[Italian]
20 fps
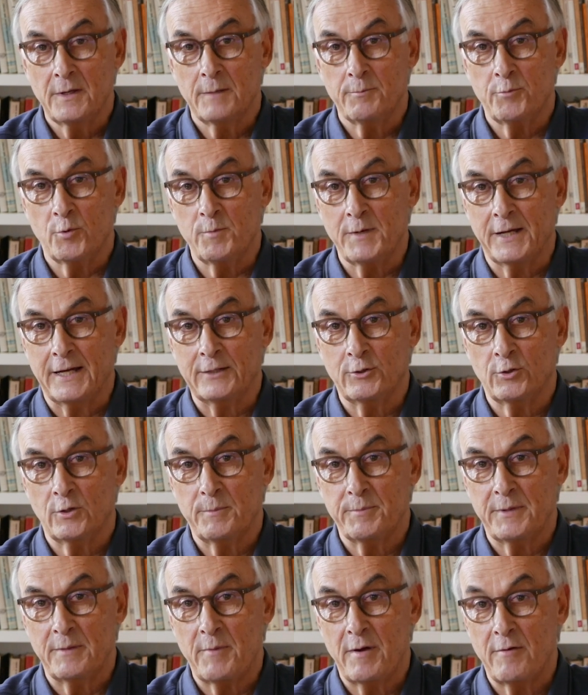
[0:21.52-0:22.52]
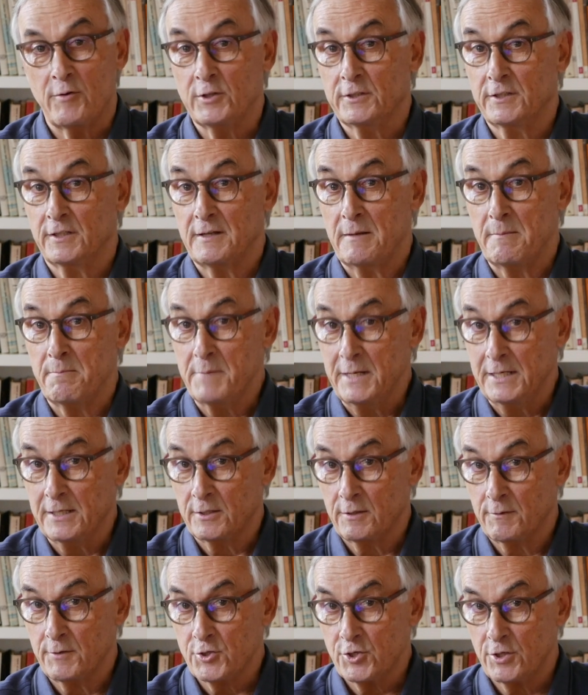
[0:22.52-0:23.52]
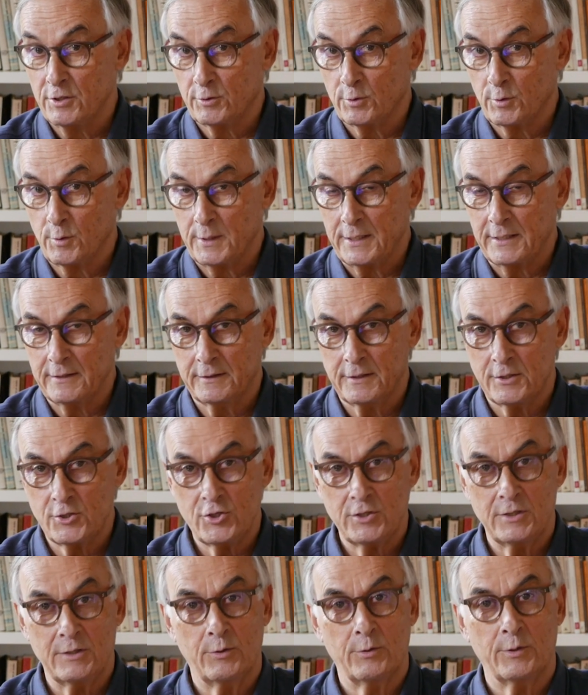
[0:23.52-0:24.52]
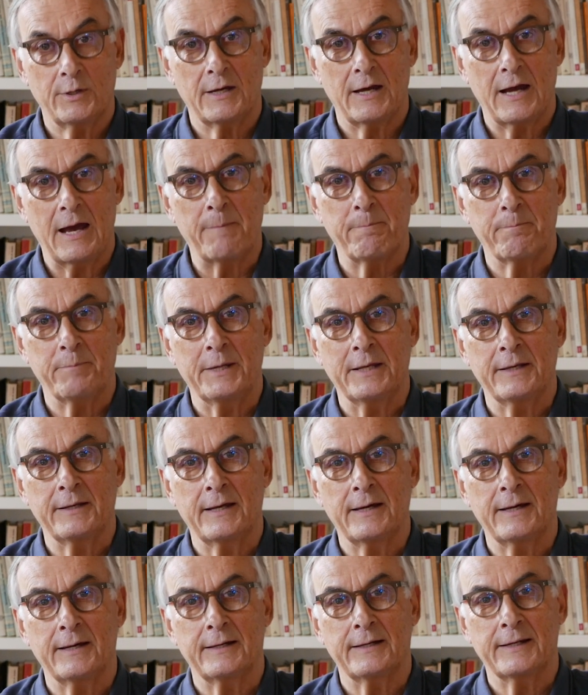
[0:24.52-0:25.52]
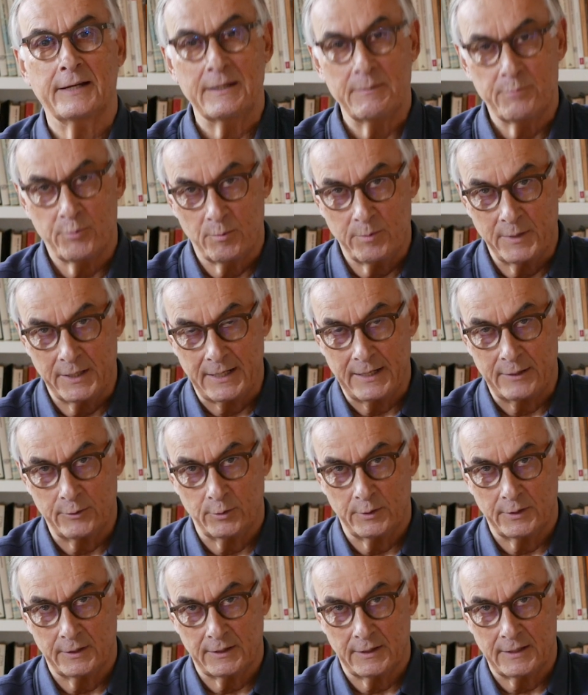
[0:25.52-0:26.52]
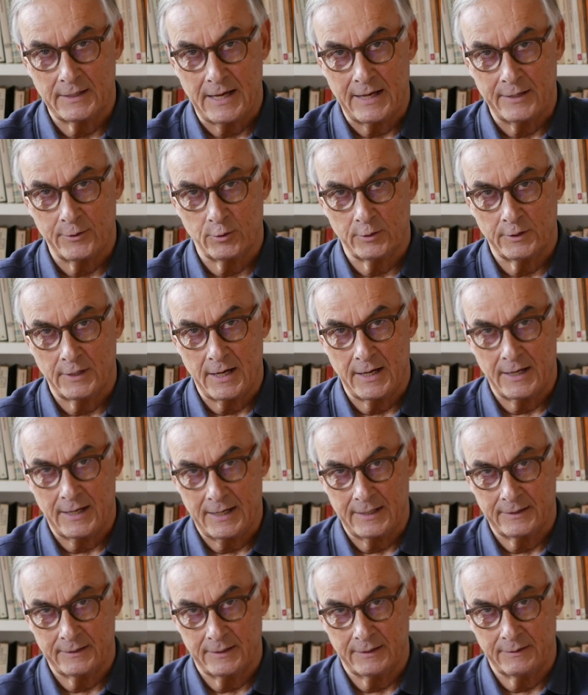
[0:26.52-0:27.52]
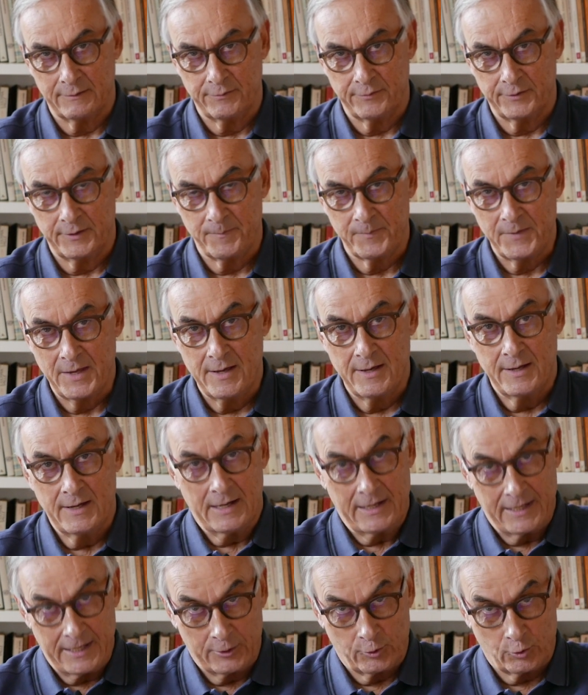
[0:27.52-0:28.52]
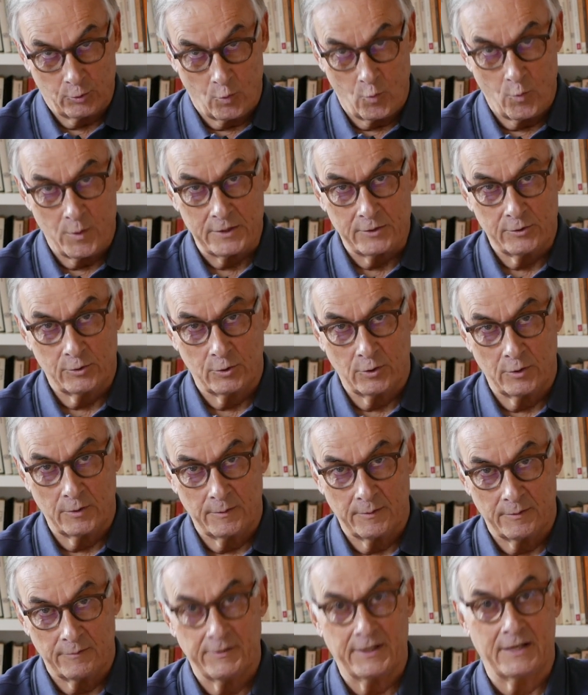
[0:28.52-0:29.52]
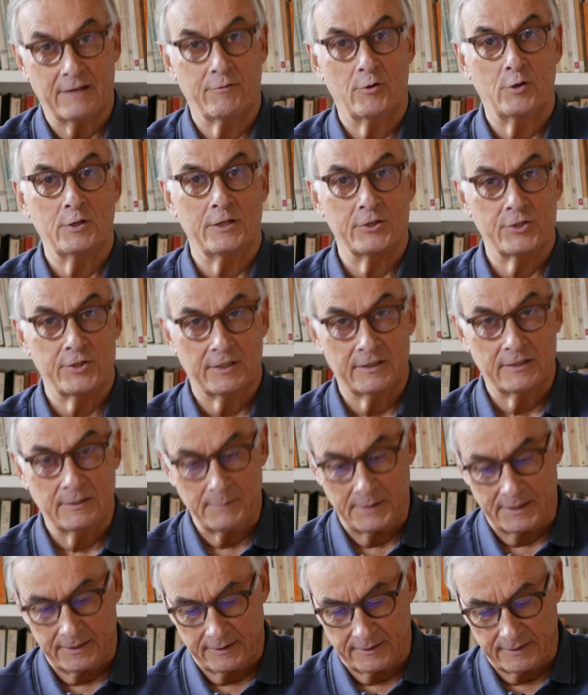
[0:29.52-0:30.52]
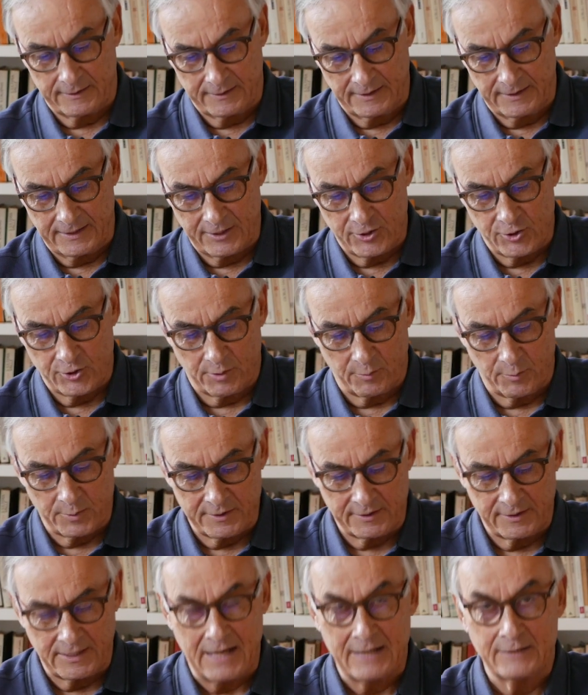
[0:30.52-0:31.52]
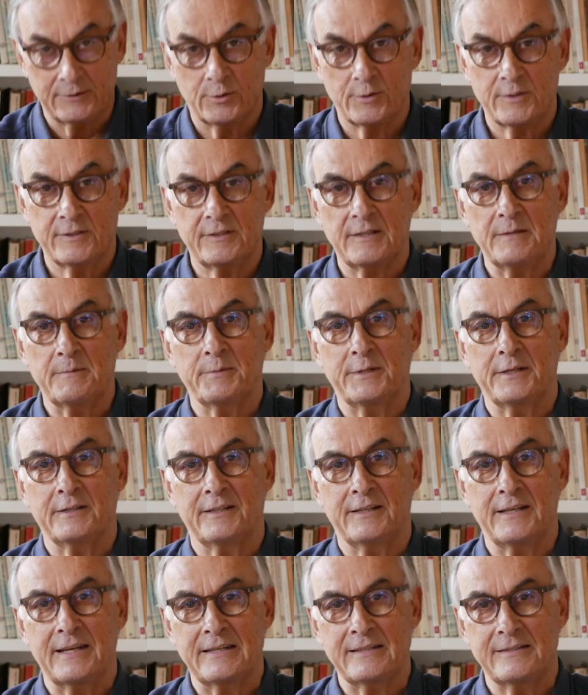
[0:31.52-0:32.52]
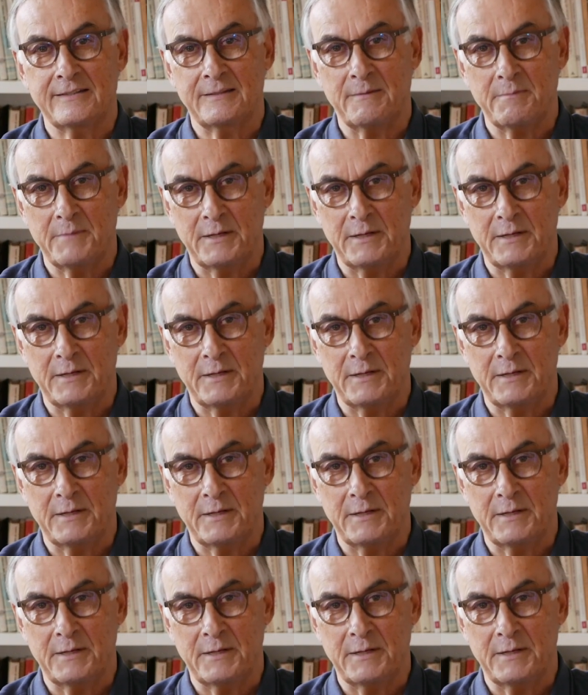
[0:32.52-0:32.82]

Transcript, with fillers: pubblicato la prima volta nel 1945, appena ripubblicato in italiano da Adelphi. Letto questo, verrà voglia certamente di leggere quest'altro, sempre di Nancy